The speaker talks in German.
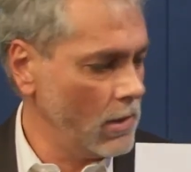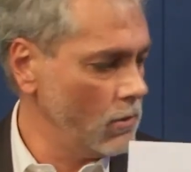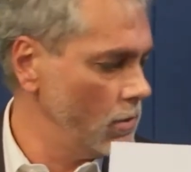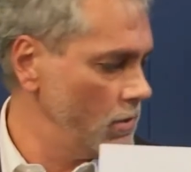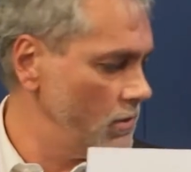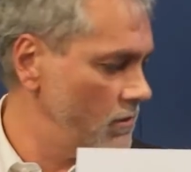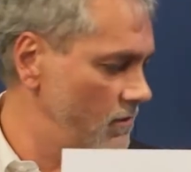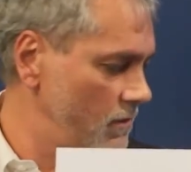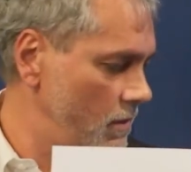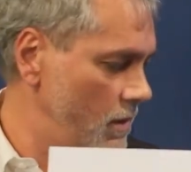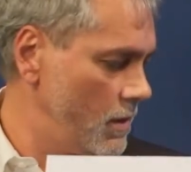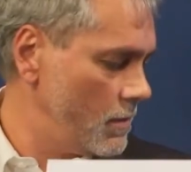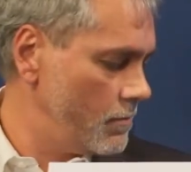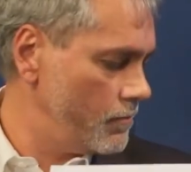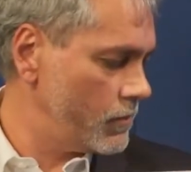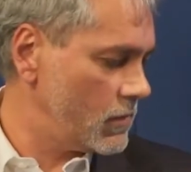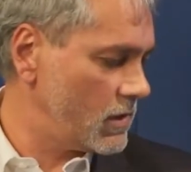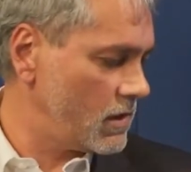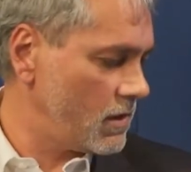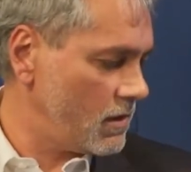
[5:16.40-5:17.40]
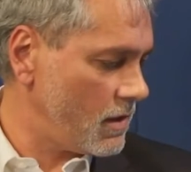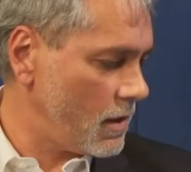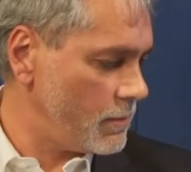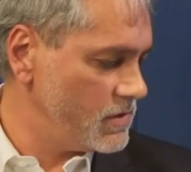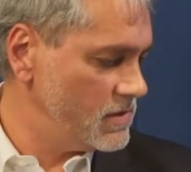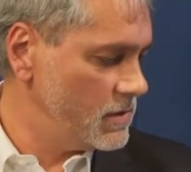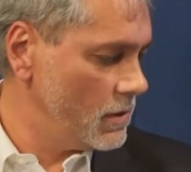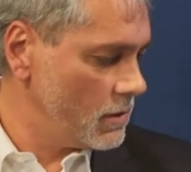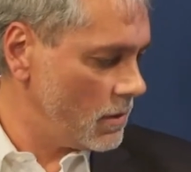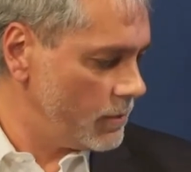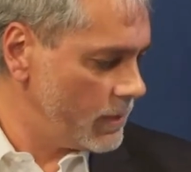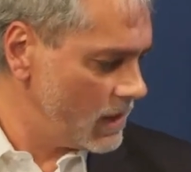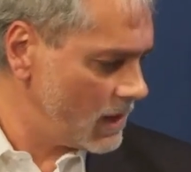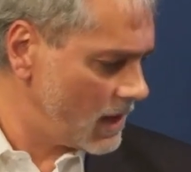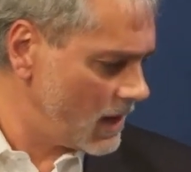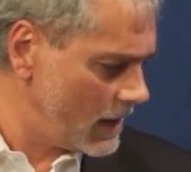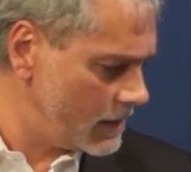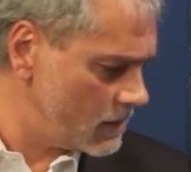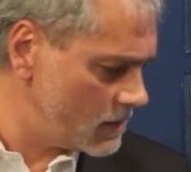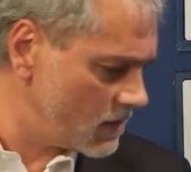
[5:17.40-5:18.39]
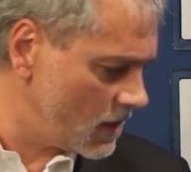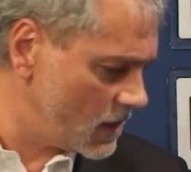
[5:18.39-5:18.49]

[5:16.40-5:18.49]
Und ähm, da habe ich hier nochmal eine kleine